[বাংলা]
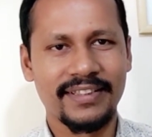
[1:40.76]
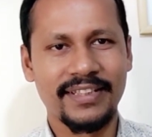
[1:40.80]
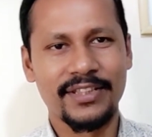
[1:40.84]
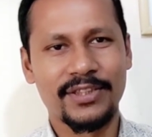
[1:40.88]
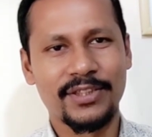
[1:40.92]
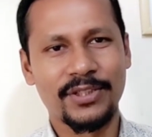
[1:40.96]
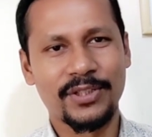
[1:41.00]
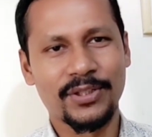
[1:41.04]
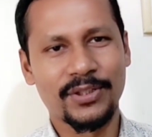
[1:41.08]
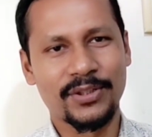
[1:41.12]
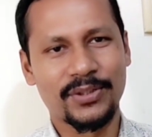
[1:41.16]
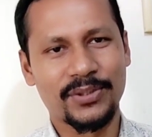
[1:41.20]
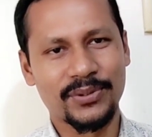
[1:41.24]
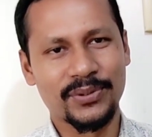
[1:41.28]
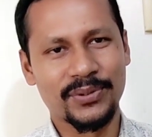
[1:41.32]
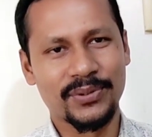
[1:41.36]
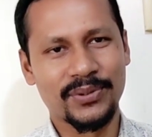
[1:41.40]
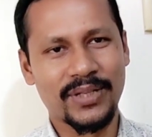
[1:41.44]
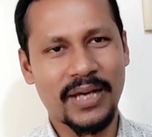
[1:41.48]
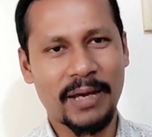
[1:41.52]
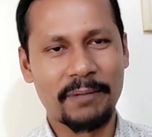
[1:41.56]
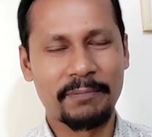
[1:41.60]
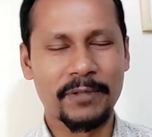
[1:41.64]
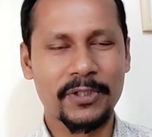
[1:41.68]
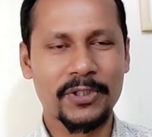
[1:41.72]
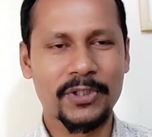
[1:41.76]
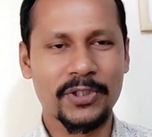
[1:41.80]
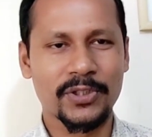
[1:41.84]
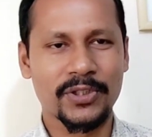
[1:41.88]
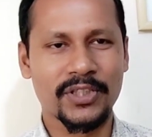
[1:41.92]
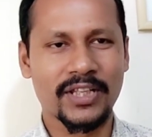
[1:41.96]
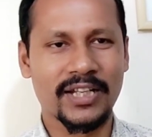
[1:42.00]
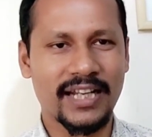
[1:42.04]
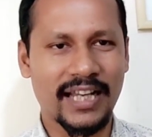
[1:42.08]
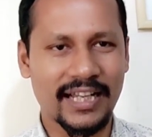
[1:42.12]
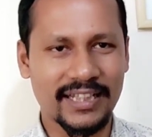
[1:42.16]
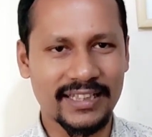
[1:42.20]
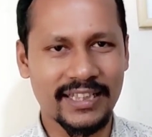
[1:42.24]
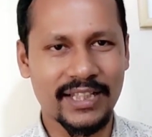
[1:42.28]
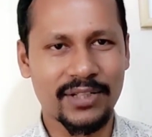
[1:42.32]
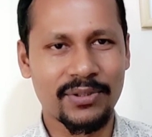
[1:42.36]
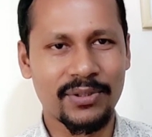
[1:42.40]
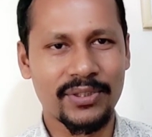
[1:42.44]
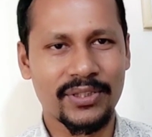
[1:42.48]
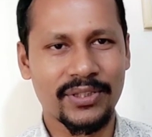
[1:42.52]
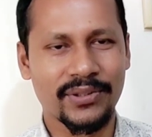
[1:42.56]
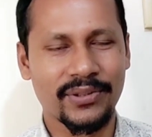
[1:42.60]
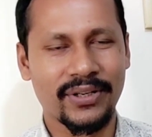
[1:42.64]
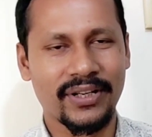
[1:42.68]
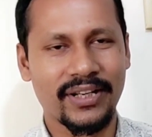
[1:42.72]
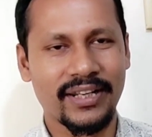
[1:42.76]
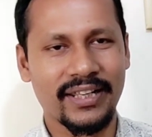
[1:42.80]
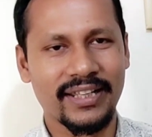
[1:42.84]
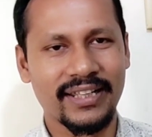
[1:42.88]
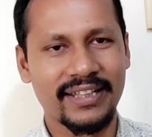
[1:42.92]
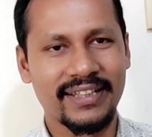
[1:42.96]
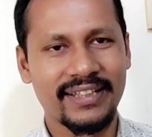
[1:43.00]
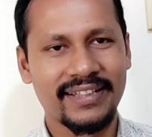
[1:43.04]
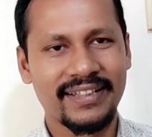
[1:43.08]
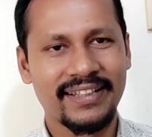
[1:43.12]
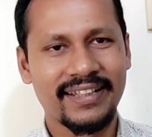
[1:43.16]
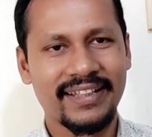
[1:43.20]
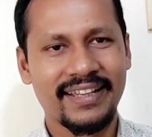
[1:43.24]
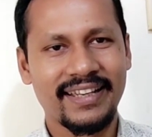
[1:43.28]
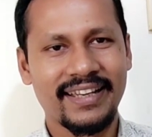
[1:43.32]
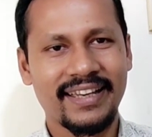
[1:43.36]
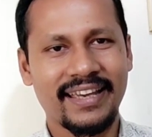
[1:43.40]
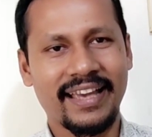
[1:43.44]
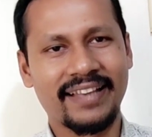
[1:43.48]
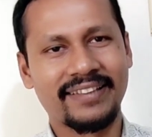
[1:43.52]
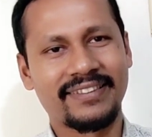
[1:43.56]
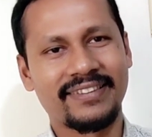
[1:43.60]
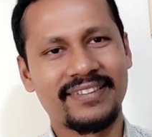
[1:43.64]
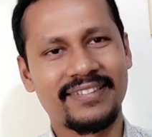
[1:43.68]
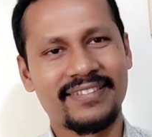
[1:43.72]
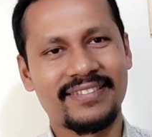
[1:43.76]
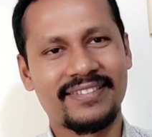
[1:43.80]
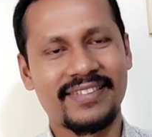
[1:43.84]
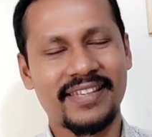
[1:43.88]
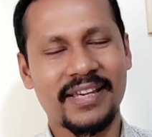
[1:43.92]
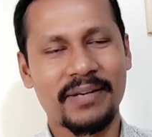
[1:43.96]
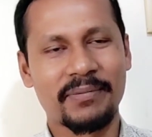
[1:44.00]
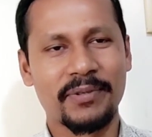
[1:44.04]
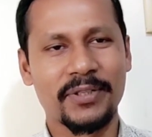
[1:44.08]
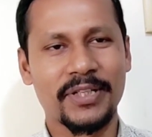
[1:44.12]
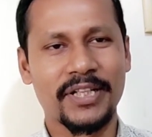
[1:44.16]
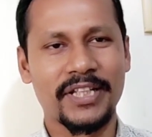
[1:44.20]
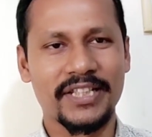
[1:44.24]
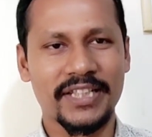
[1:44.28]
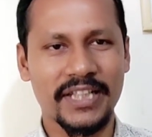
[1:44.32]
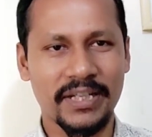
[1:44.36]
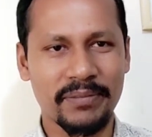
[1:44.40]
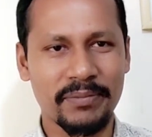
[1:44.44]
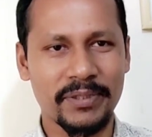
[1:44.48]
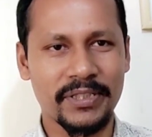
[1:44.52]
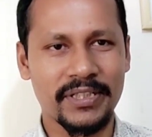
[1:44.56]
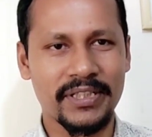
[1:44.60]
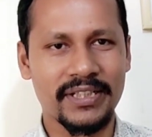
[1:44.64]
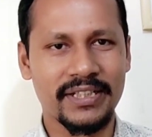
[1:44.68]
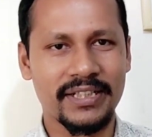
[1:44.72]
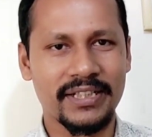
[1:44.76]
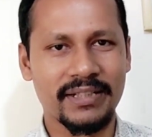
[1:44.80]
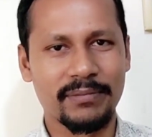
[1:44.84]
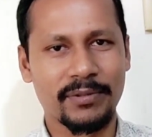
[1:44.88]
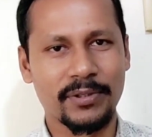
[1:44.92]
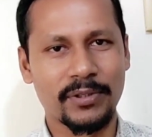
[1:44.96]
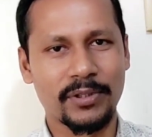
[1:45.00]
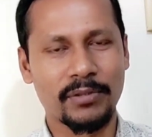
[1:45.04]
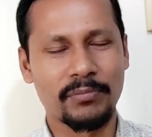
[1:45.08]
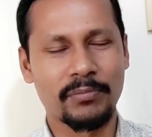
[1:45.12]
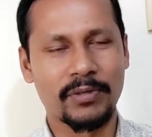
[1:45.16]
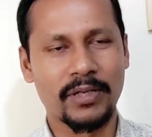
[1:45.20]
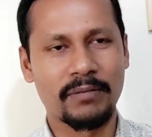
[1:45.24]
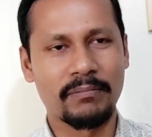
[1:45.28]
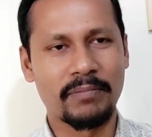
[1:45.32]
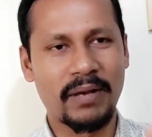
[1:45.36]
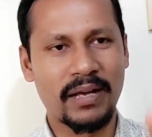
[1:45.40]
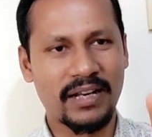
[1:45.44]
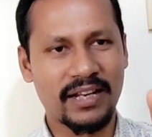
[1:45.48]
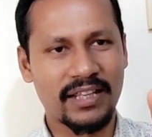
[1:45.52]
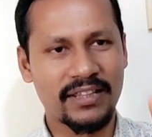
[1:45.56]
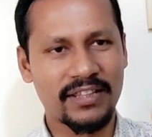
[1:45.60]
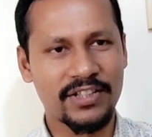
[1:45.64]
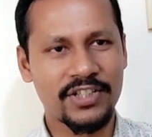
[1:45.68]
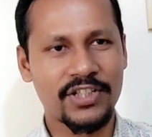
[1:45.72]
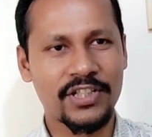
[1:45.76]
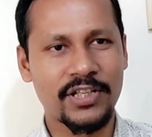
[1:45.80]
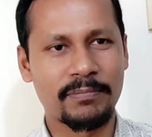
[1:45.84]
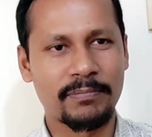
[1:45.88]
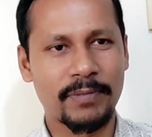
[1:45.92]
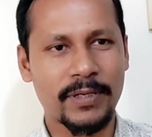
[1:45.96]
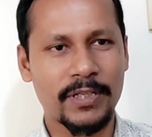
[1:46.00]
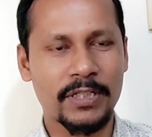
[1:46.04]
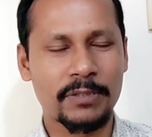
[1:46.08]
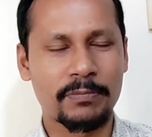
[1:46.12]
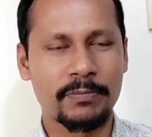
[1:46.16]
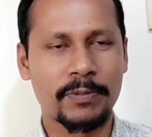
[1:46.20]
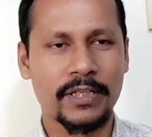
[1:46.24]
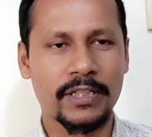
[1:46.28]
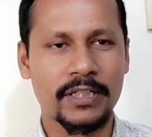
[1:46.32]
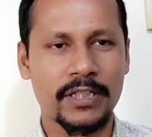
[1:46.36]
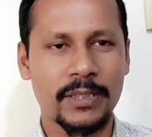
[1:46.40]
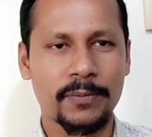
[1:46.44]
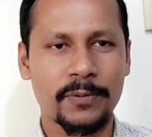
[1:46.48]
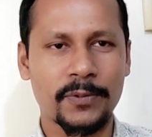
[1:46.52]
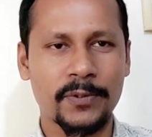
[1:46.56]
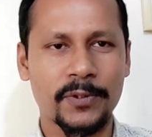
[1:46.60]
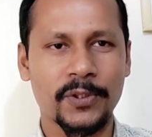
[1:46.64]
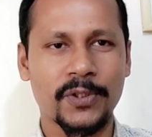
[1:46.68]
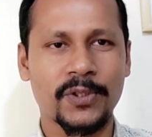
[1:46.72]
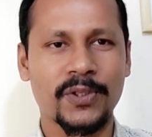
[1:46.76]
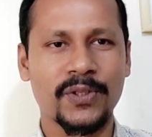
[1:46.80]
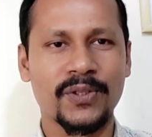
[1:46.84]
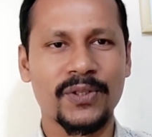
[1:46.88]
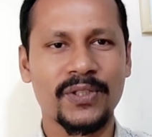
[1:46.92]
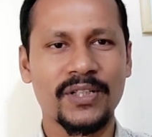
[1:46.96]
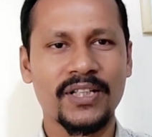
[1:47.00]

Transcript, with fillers: দ্বিতীয়ত আপনার সন্তান ডাক্তার হইতে হইলে এসএসসি এবং ইন্টারমিডিয়েটে বর্তমান বাংলাদেশের পার্সপেক্টিভ সহ